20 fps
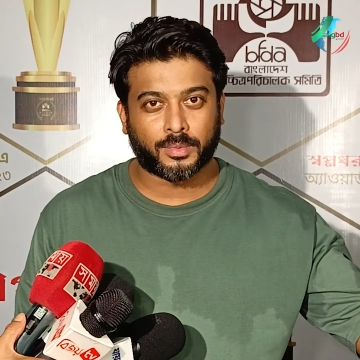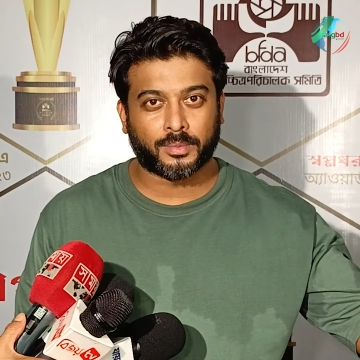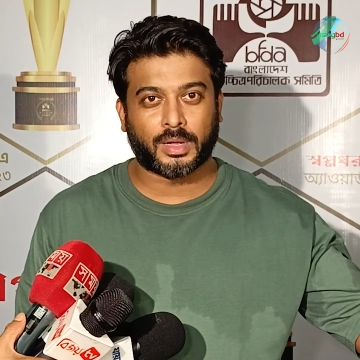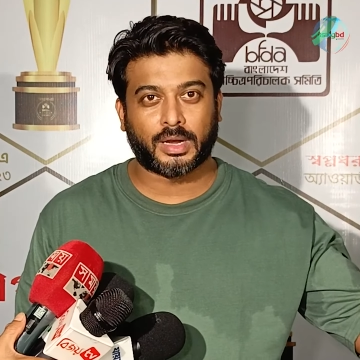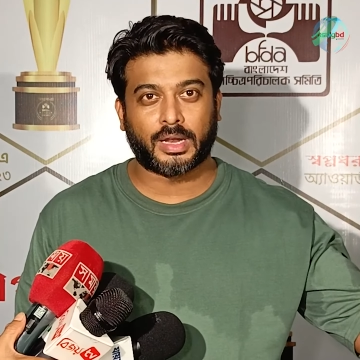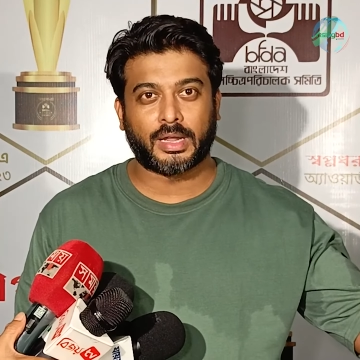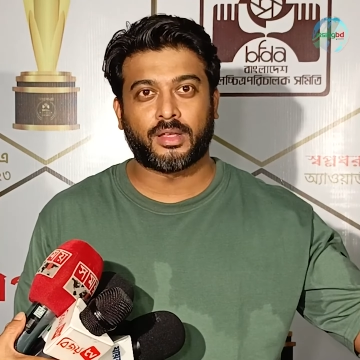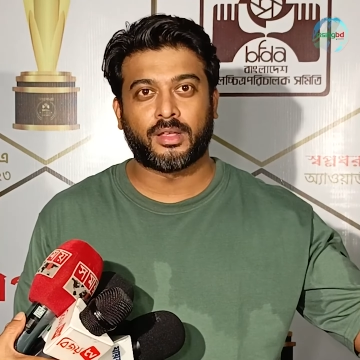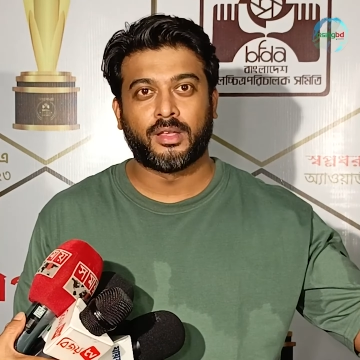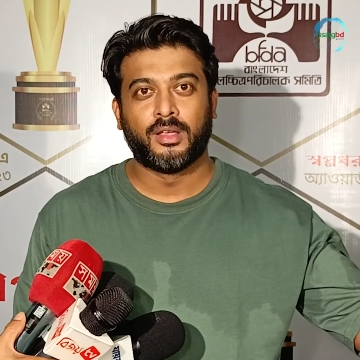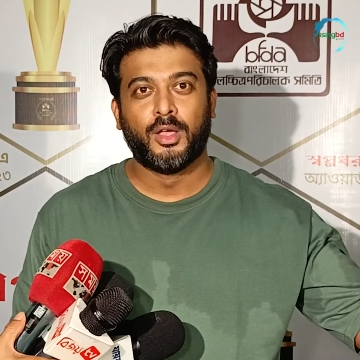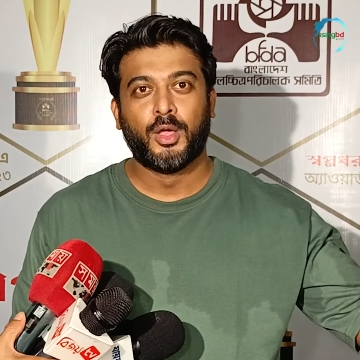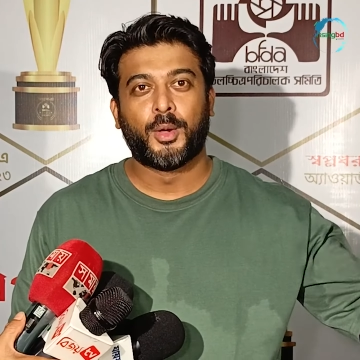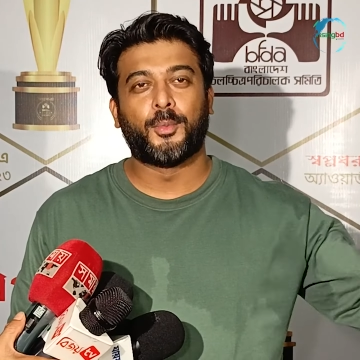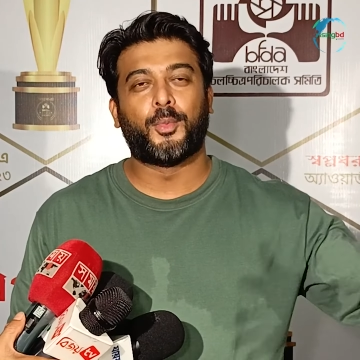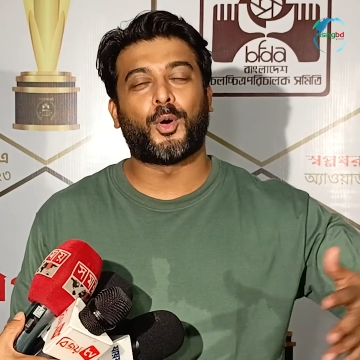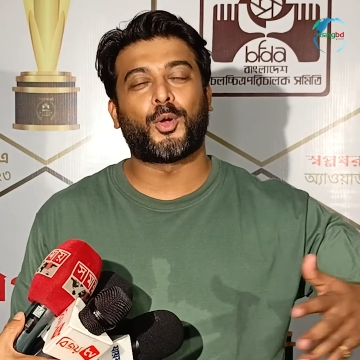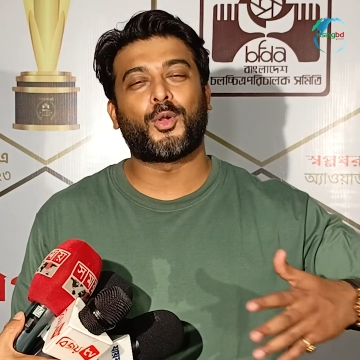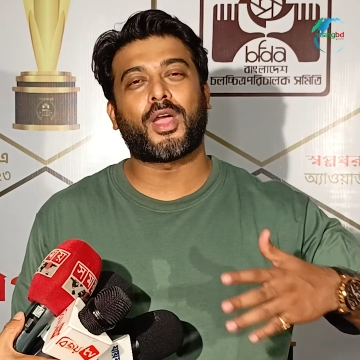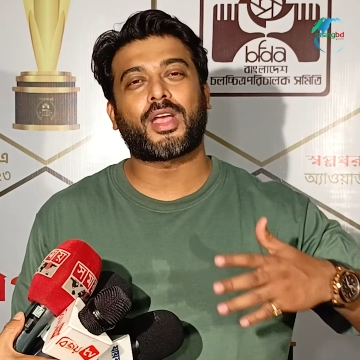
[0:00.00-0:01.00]
মানে
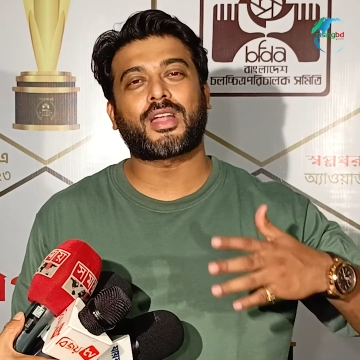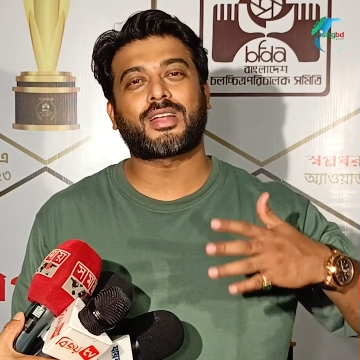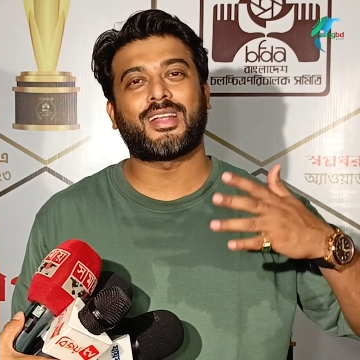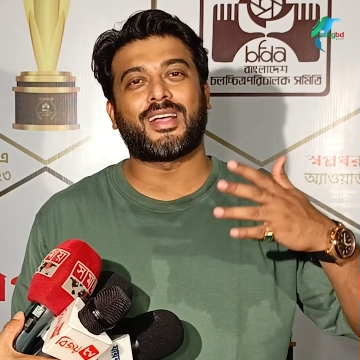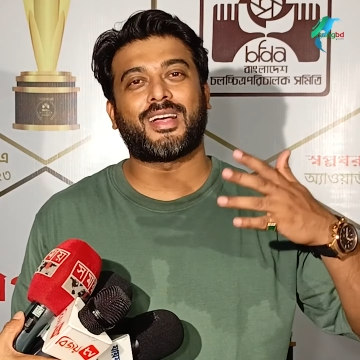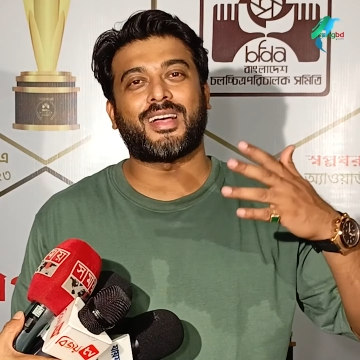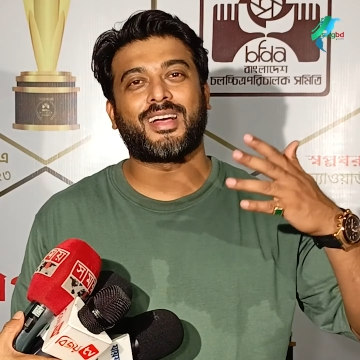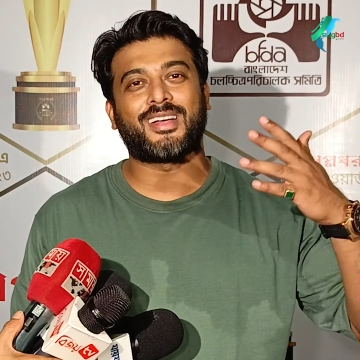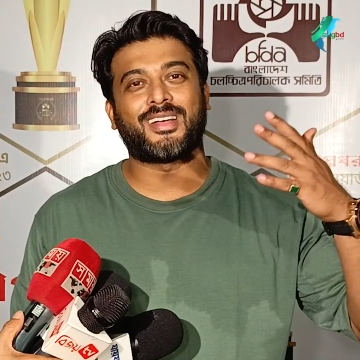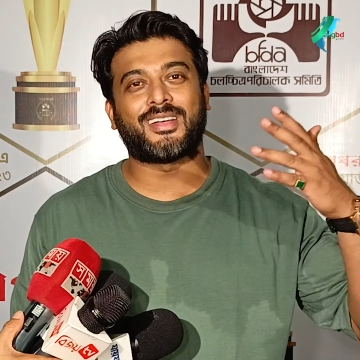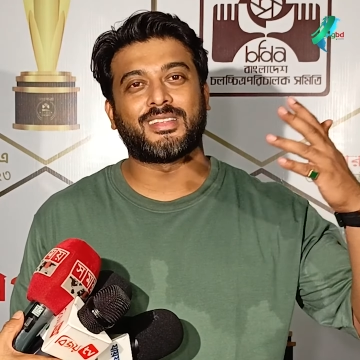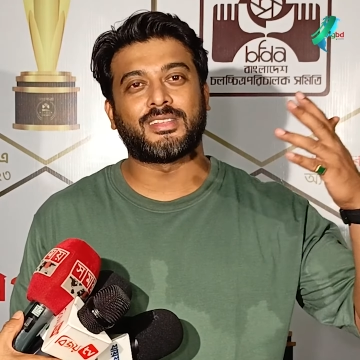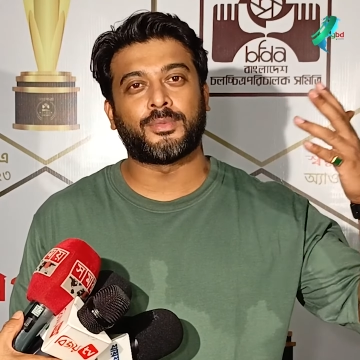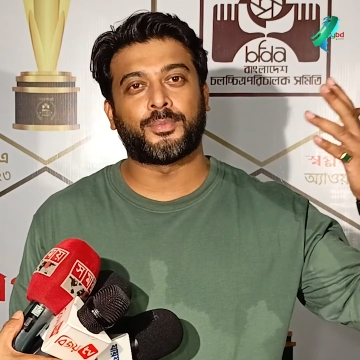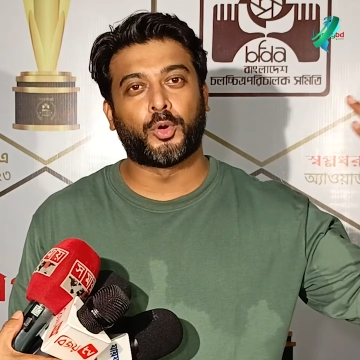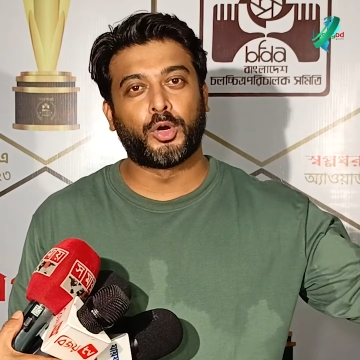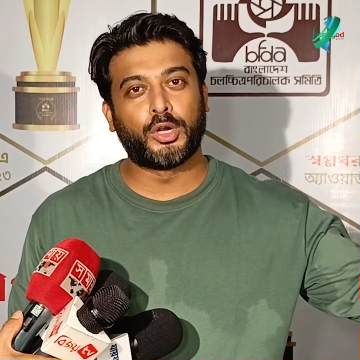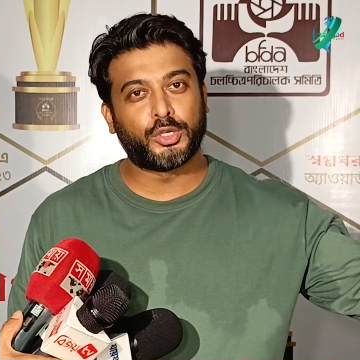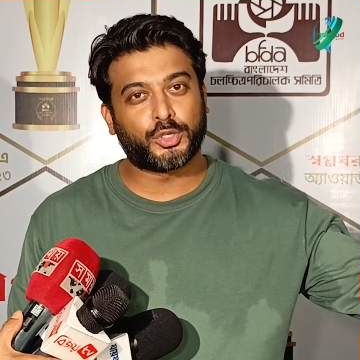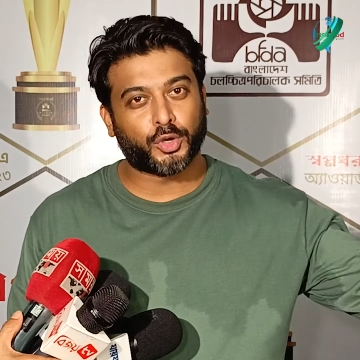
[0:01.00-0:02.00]
বড় একটা
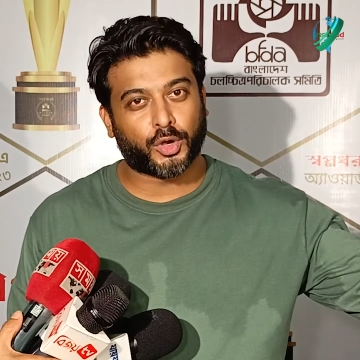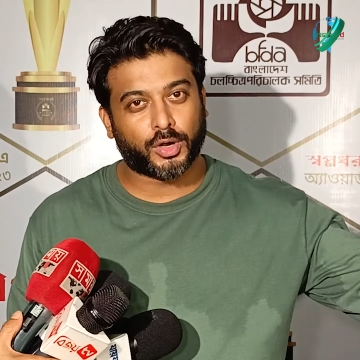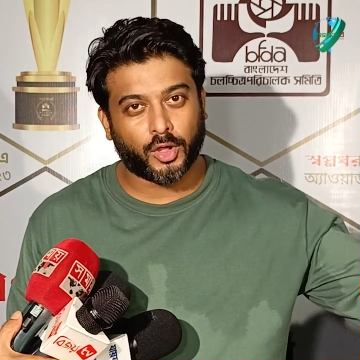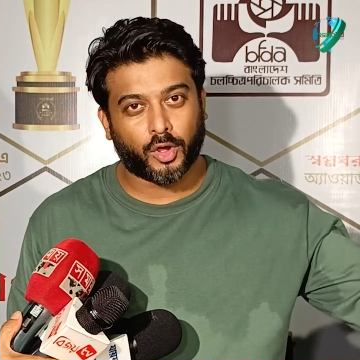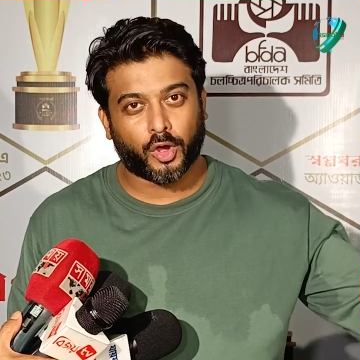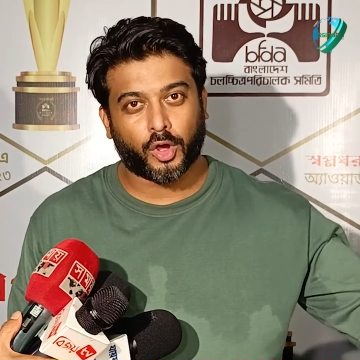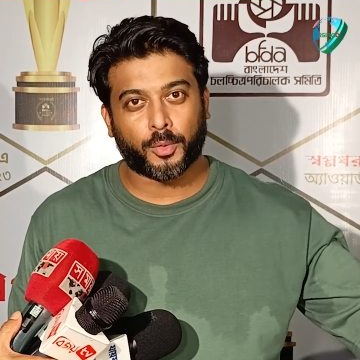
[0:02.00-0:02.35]
পরিসরে